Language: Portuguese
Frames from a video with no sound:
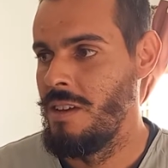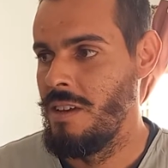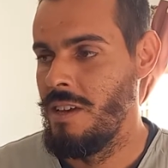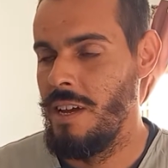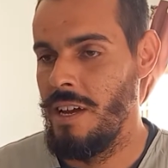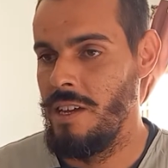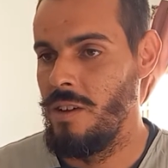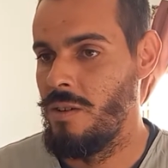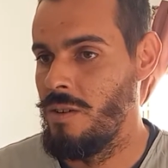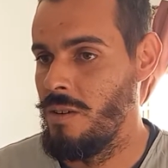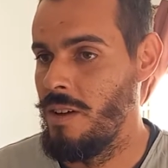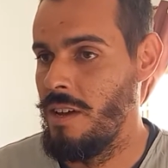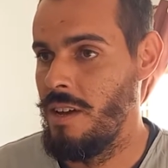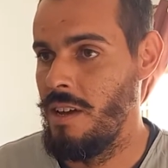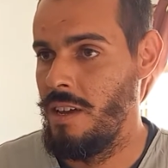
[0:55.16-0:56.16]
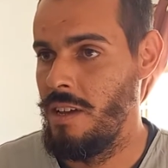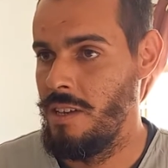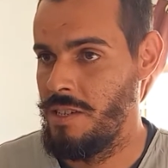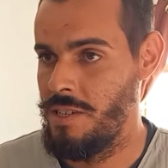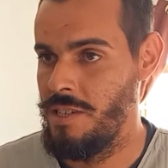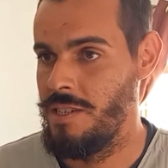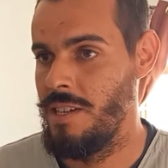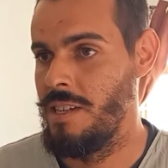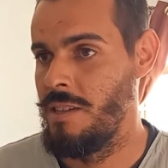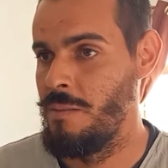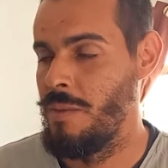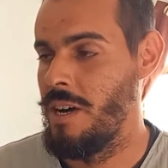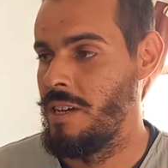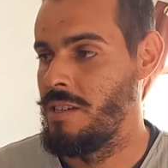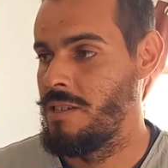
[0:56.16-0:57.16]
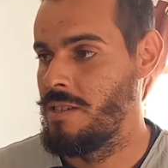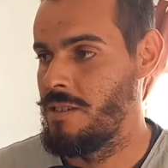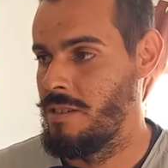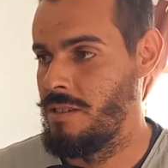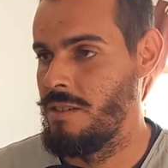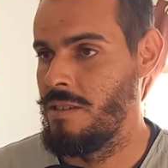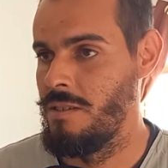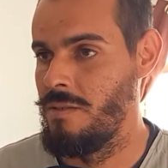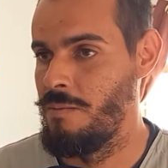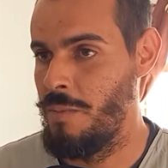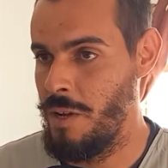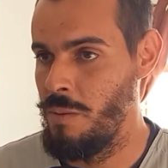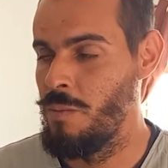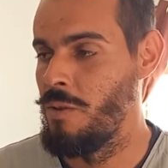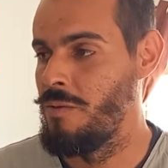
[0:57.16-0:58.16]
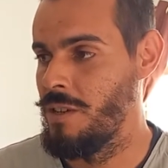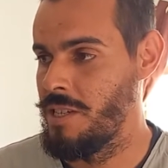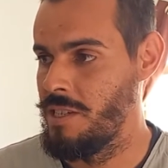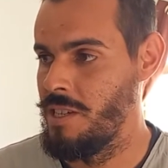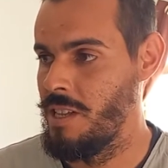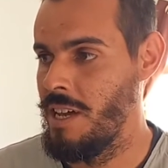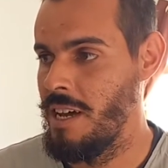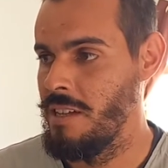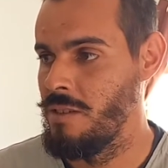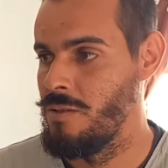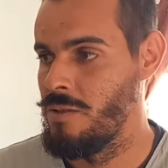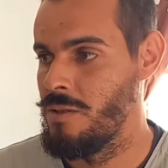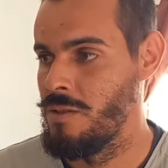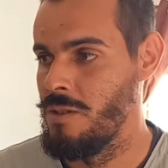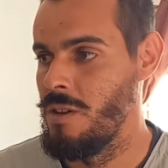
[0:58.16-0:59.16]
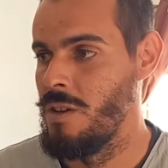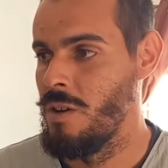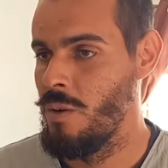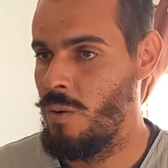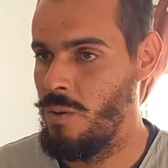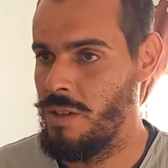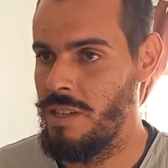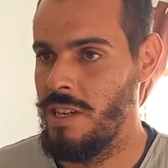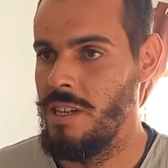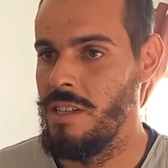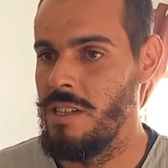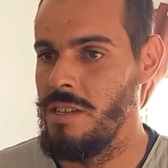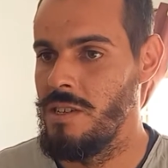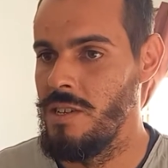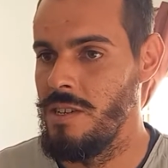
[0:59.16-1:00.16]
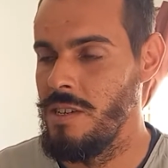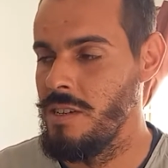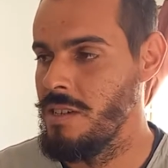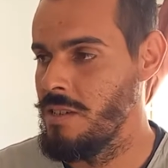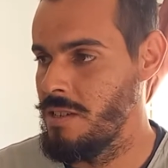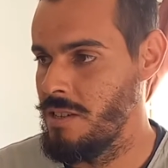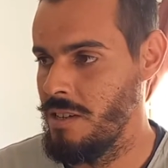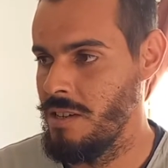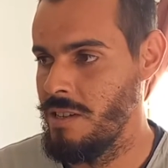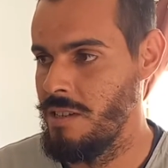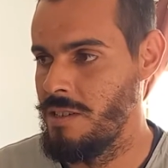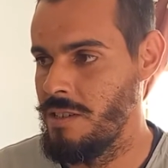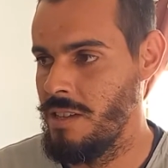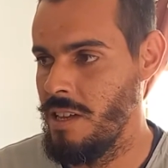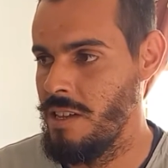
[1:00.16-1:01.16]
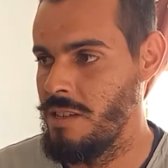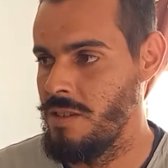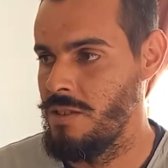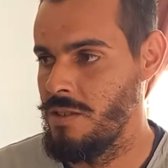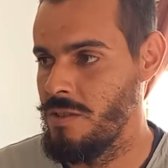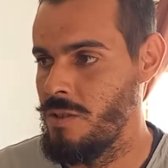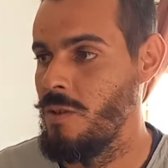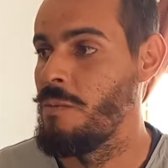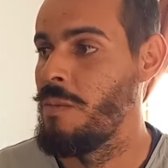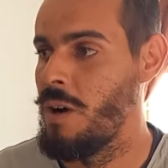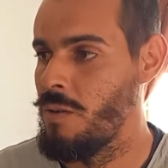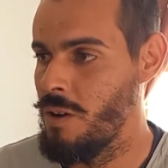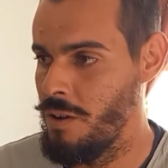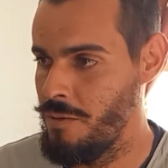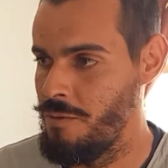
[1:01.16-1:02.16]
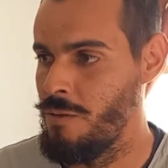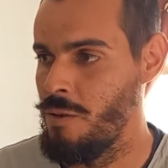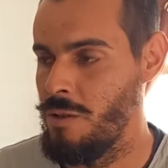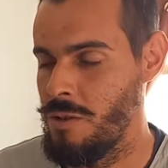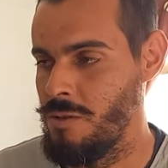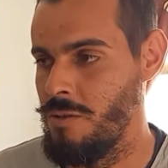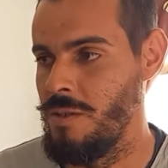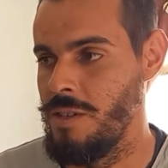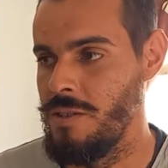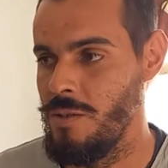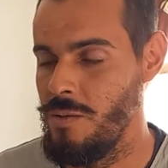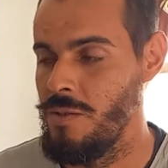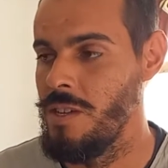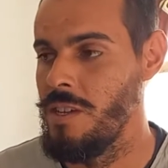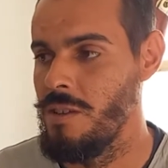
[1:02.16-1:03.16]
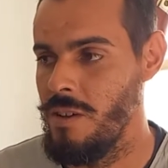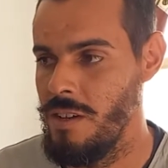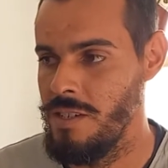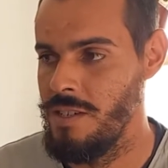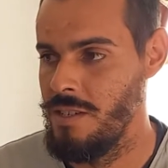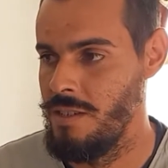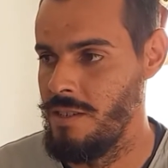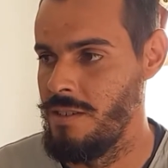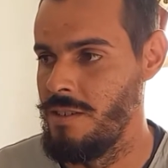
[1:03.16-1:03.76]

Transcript: E aí, é, esses animais primo-vacinados, com 30 dias, eles têm de tomar um reforço, uma segunda dose.